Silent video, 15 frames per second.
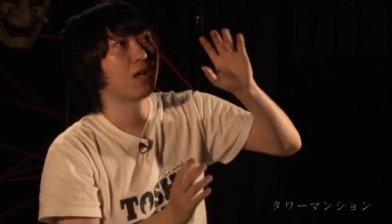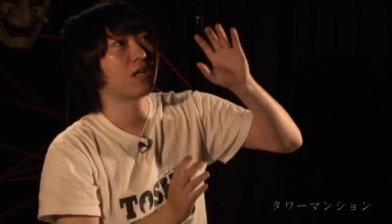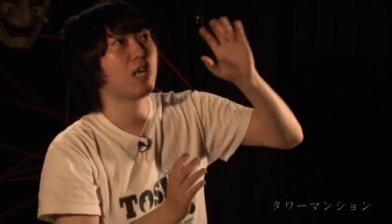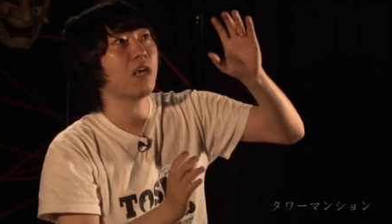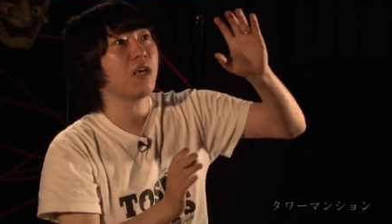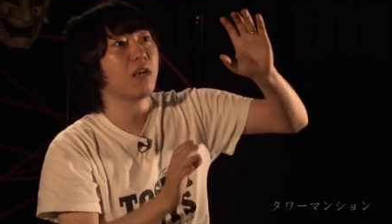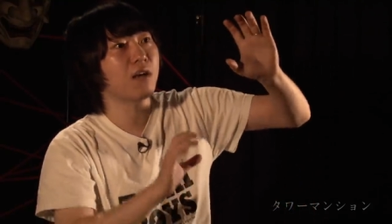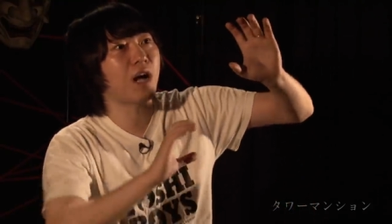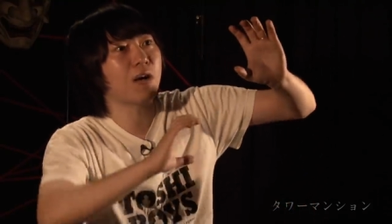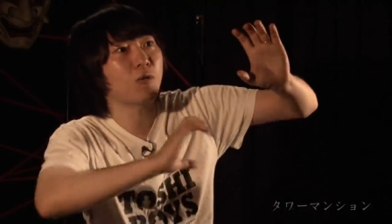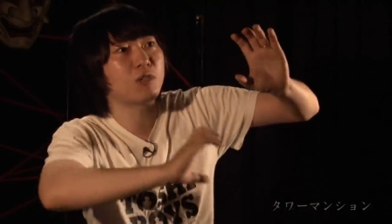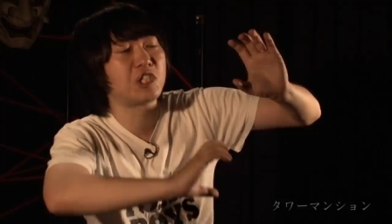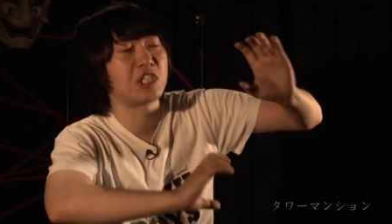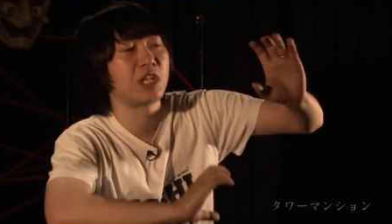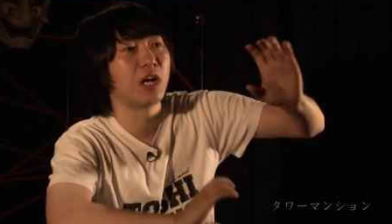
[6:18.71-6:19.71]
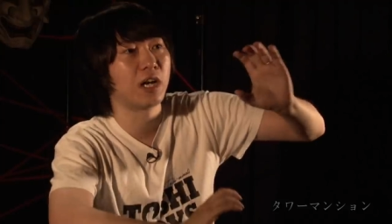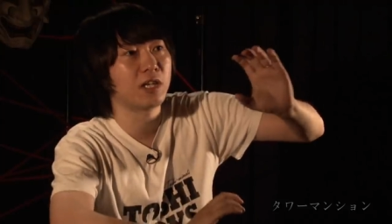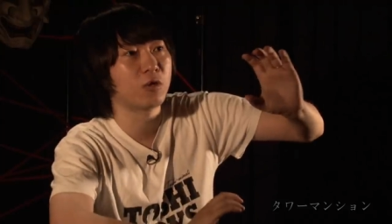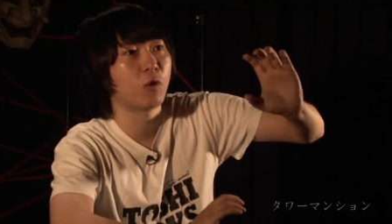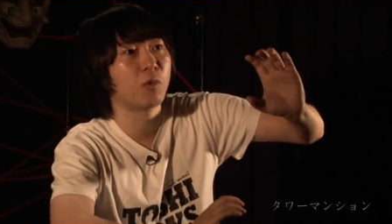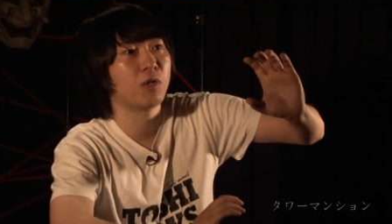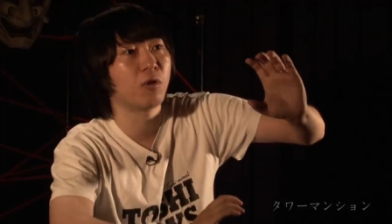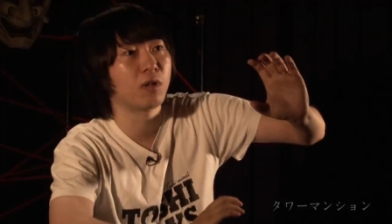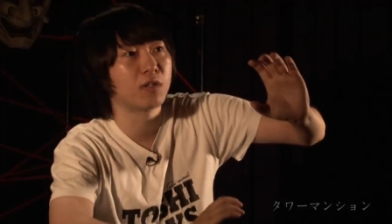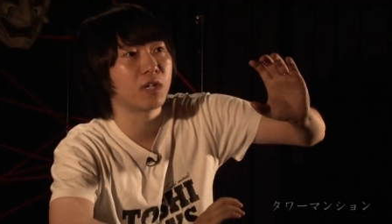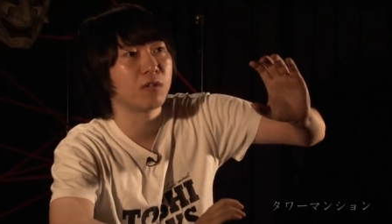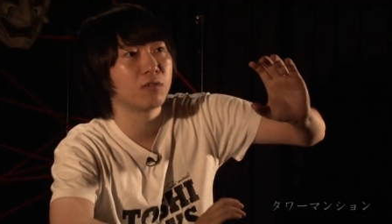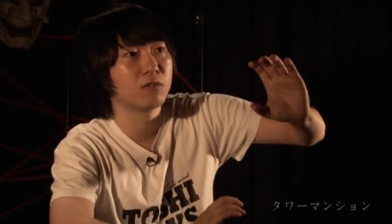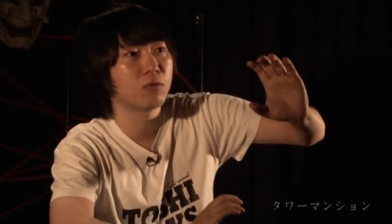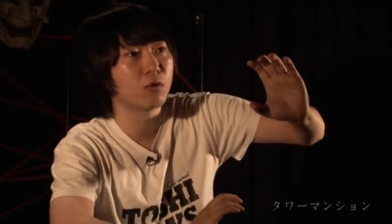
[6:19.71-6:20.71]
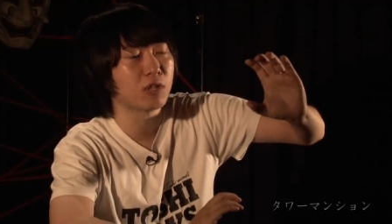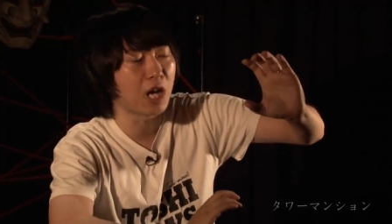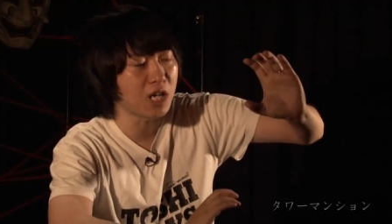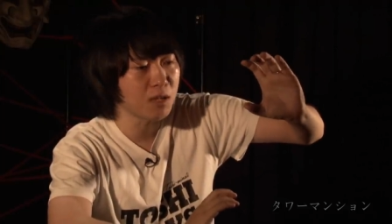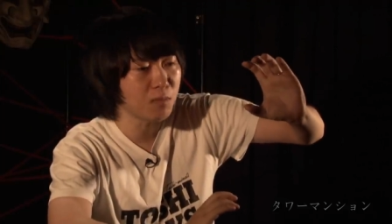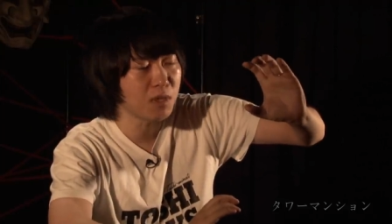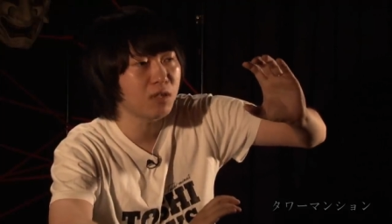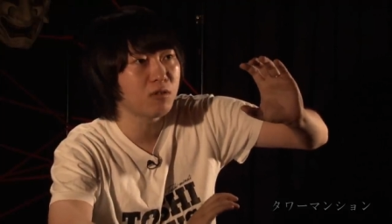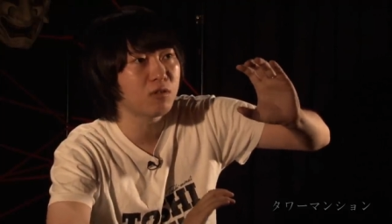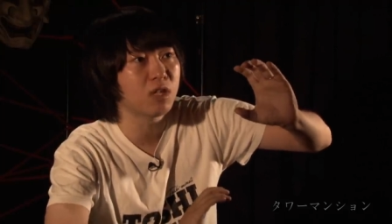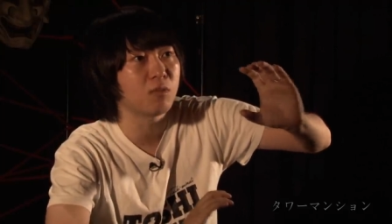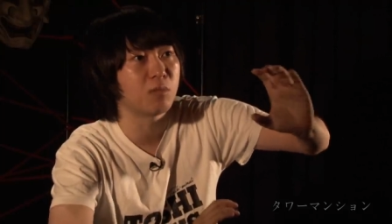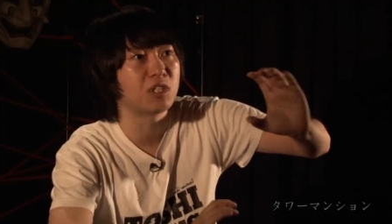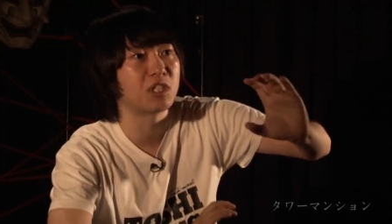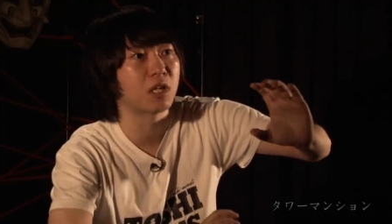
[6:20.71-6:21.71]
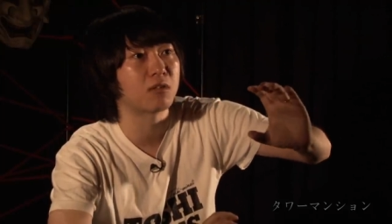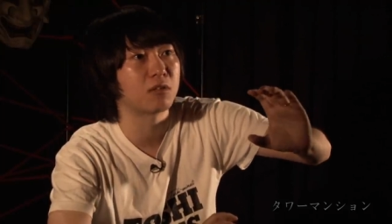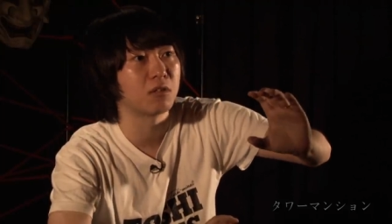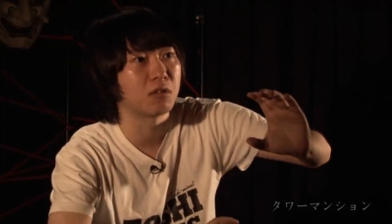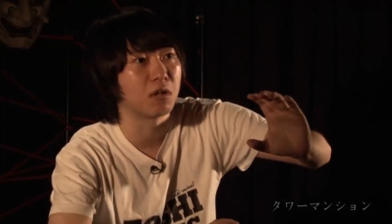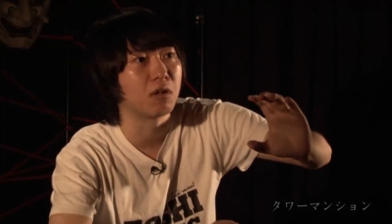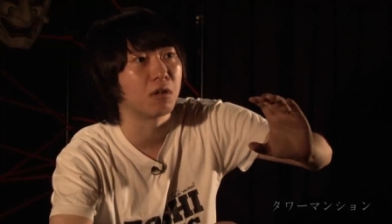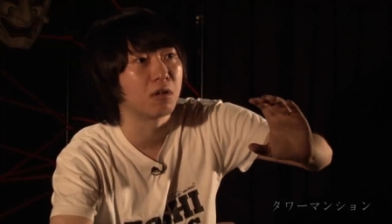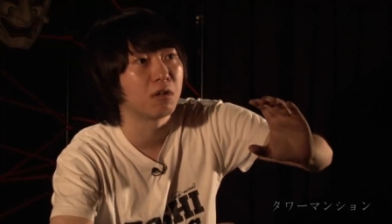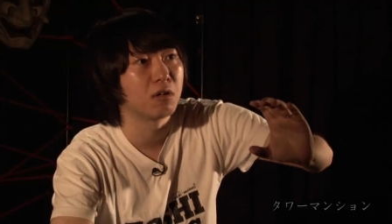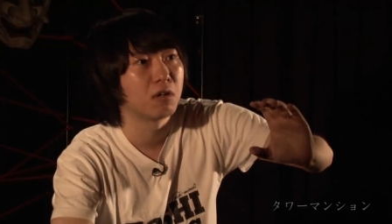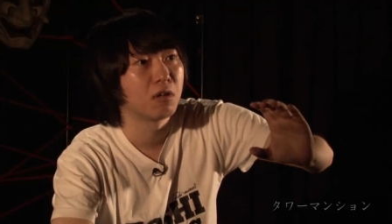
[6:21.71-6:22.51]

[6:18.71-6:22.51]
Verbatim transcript: 経過の違い、飛び降りてるのタイミングで見ちゃってて、